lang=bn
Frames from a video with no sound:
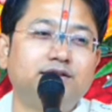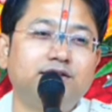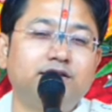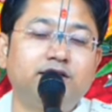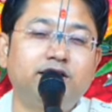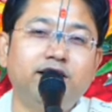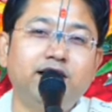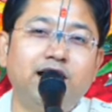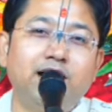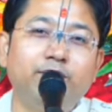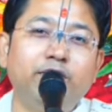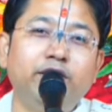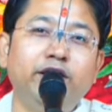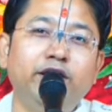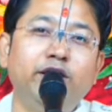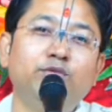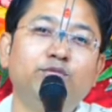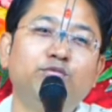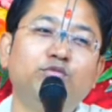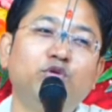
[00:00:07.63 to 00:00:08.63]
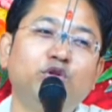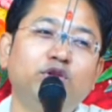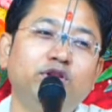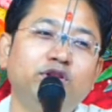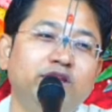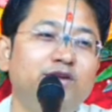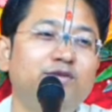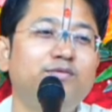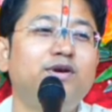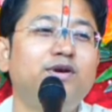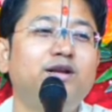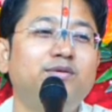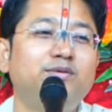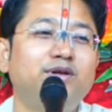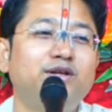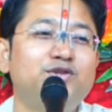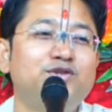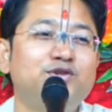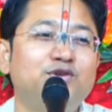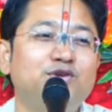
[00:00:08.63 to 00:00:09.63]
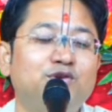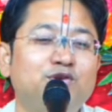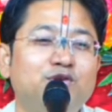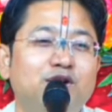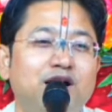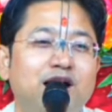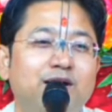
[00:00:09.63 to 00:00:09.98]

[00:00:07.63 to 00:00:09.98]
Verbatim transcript: শ্রীরামের মন্দির বানাবার জন্য